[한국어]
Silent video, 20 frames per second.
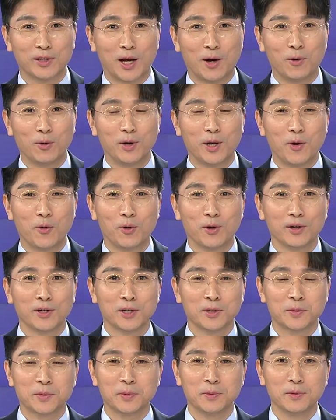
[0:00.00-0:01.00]
나올 내용인가
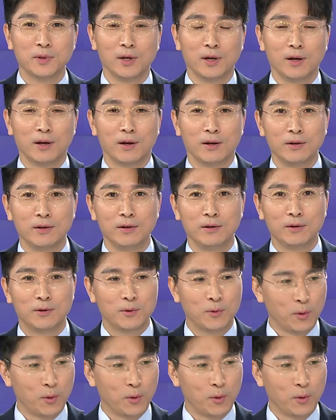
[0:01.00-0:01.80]
싶은데 이